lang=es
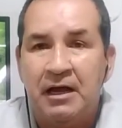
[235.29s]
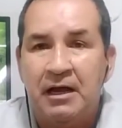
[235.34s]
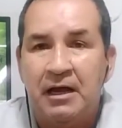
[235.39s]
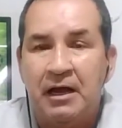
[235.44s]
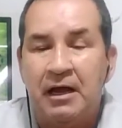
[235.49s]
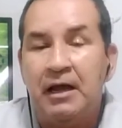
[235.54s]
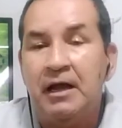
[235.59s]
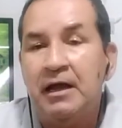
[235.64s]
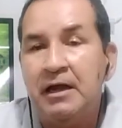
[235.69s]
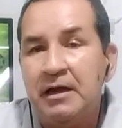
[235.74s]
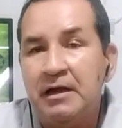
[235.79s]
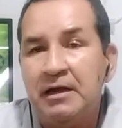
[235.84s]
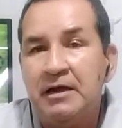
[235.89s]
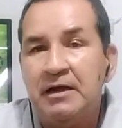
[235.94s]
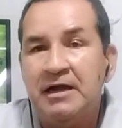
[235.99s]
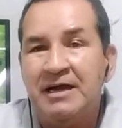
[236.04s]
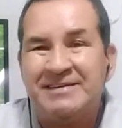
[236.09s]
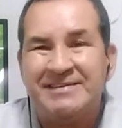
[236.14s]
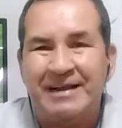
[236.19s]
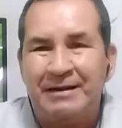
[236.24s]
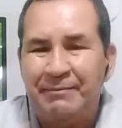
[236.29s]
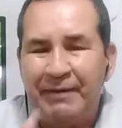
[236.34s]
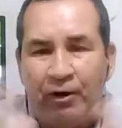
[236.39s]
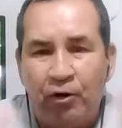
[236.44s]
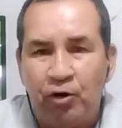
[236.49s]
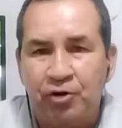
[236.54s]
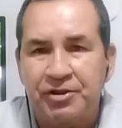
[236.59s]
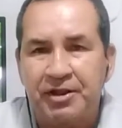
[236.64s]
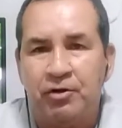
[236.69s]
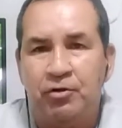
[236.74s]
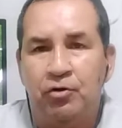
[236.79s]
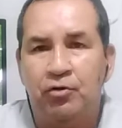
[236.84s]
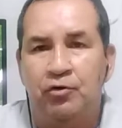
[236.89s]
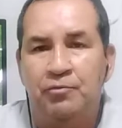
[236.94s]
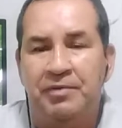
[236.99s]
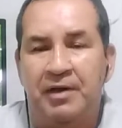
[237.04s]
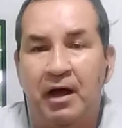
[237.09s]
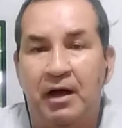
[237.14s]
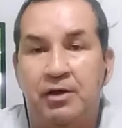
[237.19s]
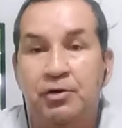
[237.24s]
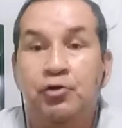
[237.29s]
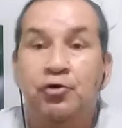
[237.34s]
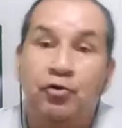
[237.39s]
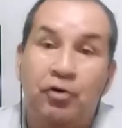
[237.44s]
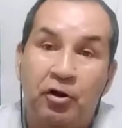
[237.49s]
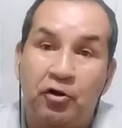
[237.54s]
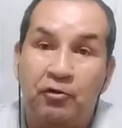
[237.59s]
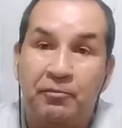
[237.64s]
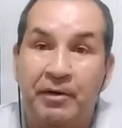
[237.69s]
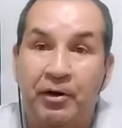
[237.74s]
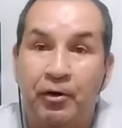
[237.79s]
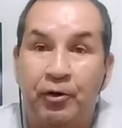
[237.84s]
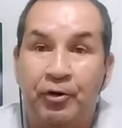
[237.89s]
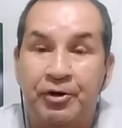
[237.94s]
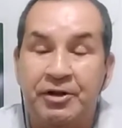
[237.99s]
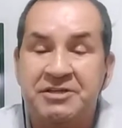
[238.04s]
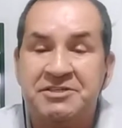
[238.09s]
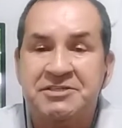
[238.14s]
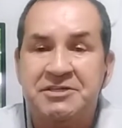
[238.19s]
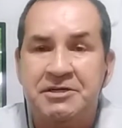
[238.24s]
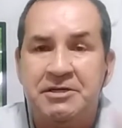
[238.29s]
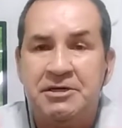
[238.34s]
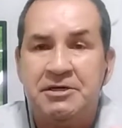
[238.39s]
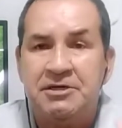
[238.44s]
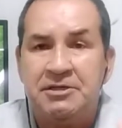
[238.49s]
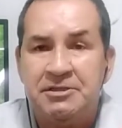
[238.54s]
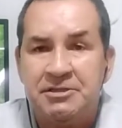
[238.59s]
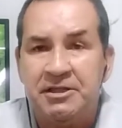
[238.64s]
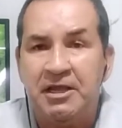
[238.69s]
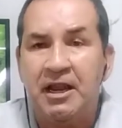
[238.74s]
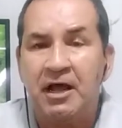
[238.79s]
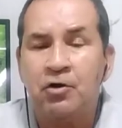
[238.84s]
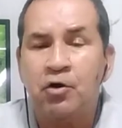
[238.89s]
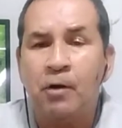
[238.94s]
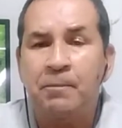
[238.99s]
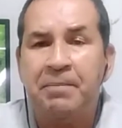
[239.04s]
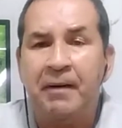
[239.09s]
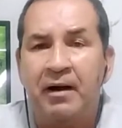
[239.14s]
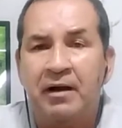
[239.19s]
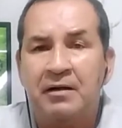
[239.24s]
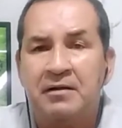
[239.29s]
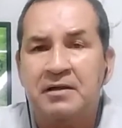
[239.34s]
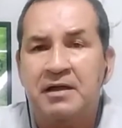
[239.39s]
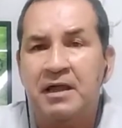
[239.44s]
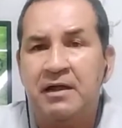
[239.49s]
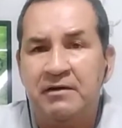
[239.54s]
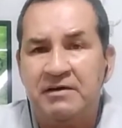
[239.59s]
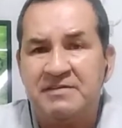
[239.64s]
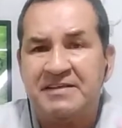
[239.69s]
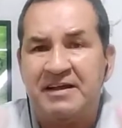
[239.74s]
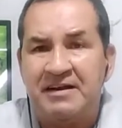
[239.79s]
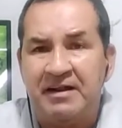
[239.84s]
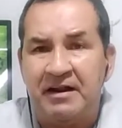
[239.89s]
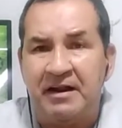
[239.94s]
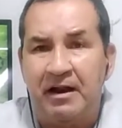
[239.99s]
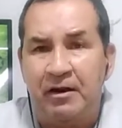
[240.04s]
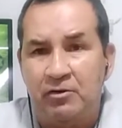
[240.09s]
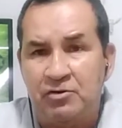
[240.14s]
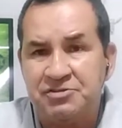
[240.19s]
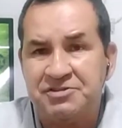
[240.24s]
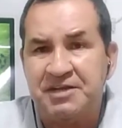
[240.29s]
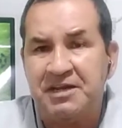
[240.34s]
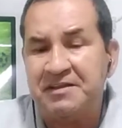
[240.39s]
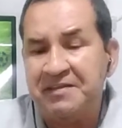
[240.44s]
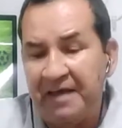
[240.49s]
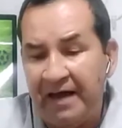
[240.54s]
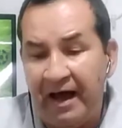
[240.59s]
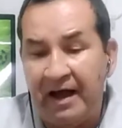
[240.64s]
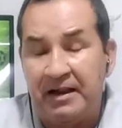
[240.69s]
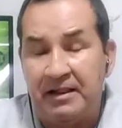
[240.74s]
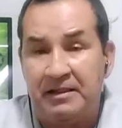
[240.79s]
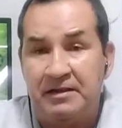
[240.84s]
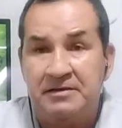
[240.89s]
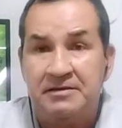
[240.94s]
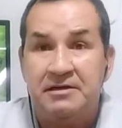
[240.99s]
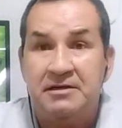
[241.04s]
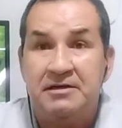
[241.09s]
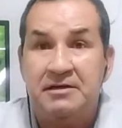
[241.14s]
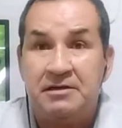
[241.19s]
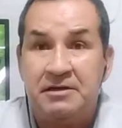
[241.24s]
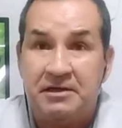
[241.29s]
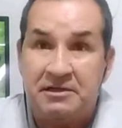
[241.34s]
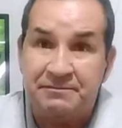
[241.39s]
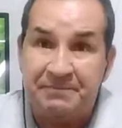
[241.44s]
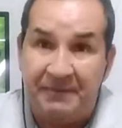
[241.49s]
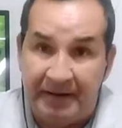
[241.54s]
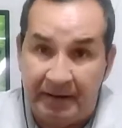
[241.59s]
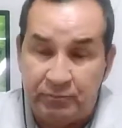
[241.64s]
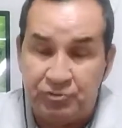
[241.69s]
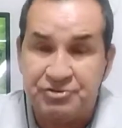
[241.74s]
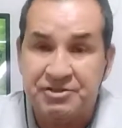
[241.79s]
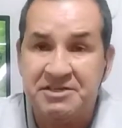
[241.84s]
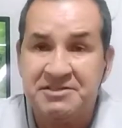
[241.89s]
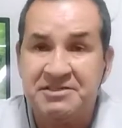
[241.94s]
eh, es el mejor de Colombia y uno de los mejores de la Copa, que debe estar en el once ideal. Esperemos que